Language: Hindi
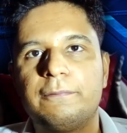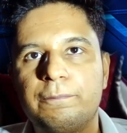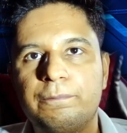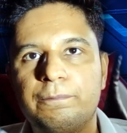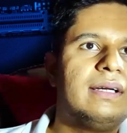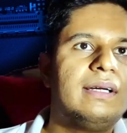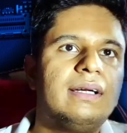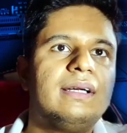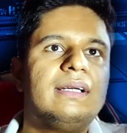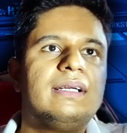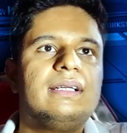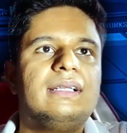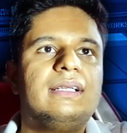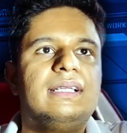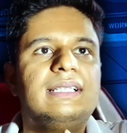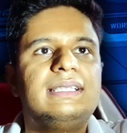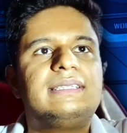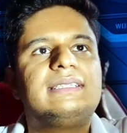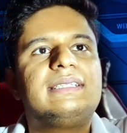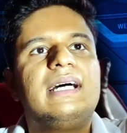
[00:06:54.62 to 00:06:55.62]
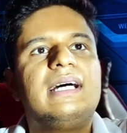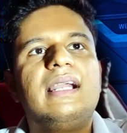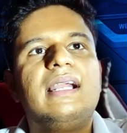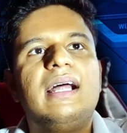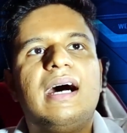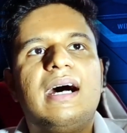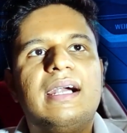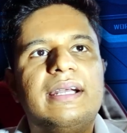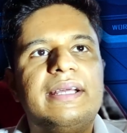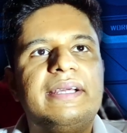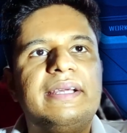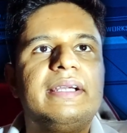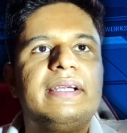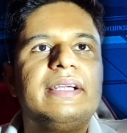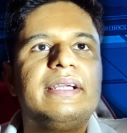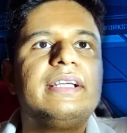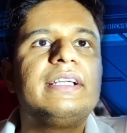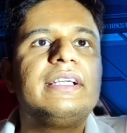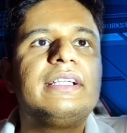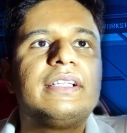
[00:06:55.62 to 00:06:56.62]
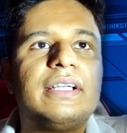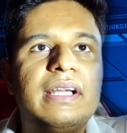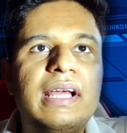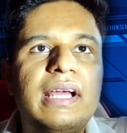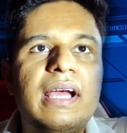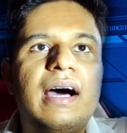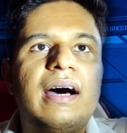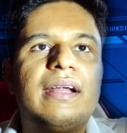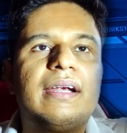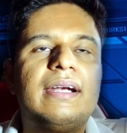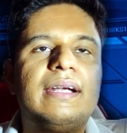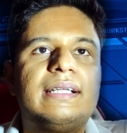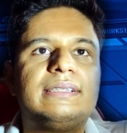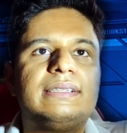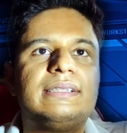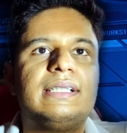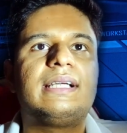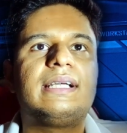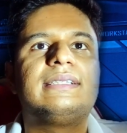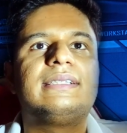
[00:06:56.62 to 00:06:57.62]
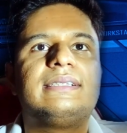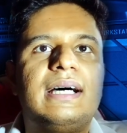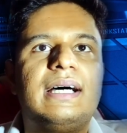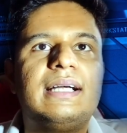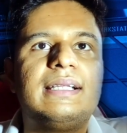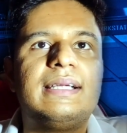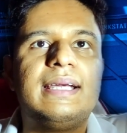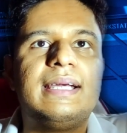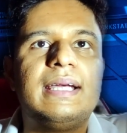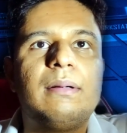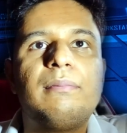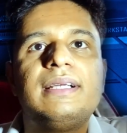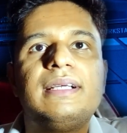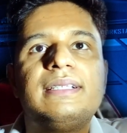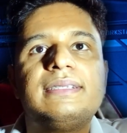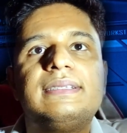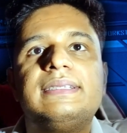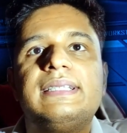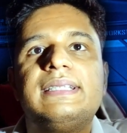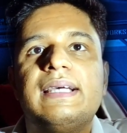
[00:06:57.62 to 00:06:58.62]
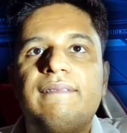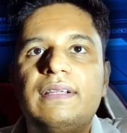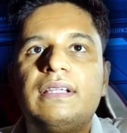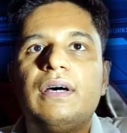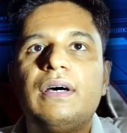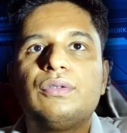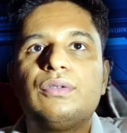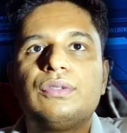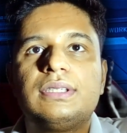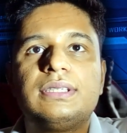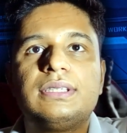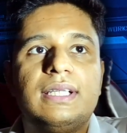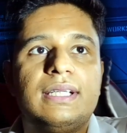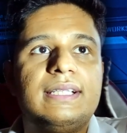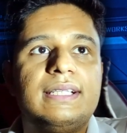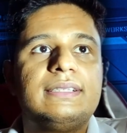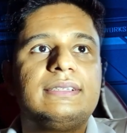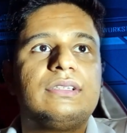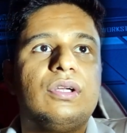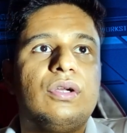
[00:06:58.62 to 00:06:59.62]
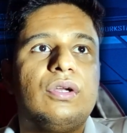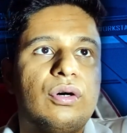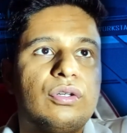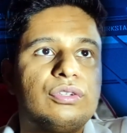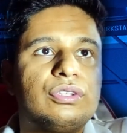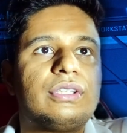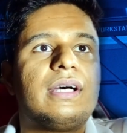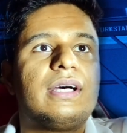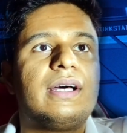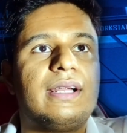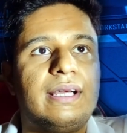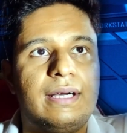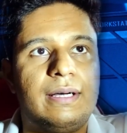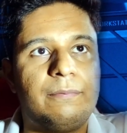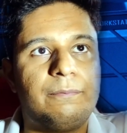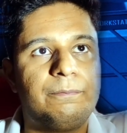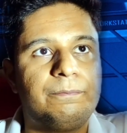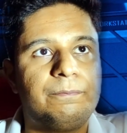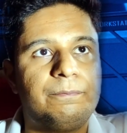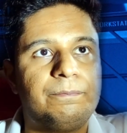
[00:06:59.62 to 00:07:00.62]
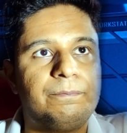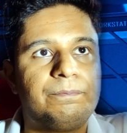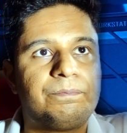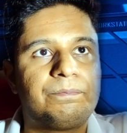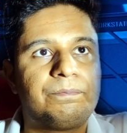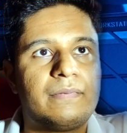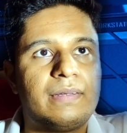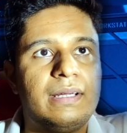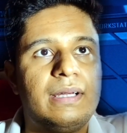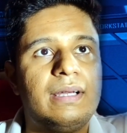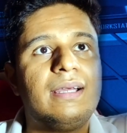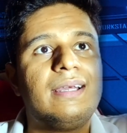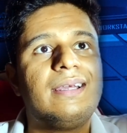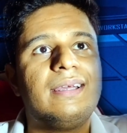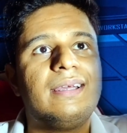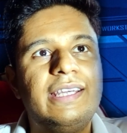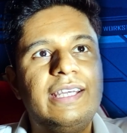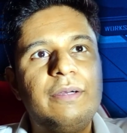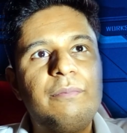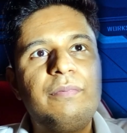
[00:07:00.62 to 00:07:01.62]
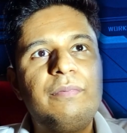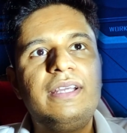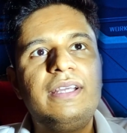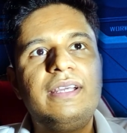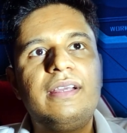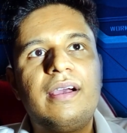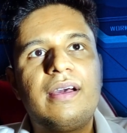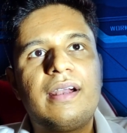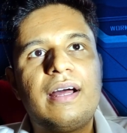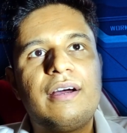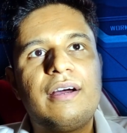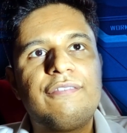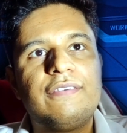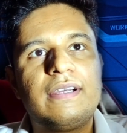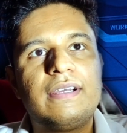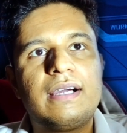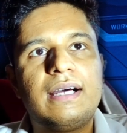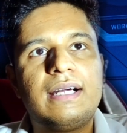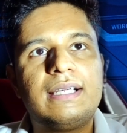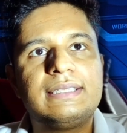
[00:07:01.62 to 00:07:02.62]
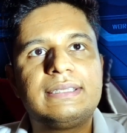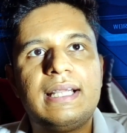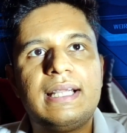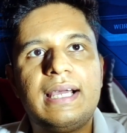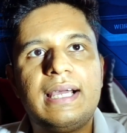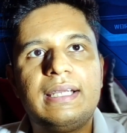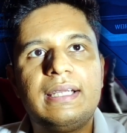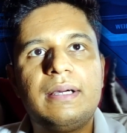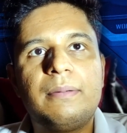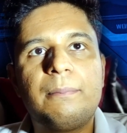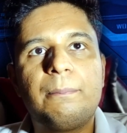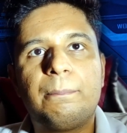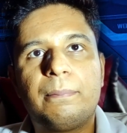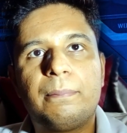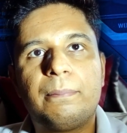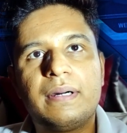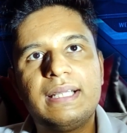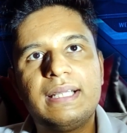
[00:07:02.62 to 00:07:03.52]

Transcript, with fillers: इस साल RDNA थ्री आर्किटेक्चर के साथ सेवन थाउजेंड सीरीज लॉन्च करेगा AMD ग्राफिक कार्ड्स लाइनअप बड़ी सिंपल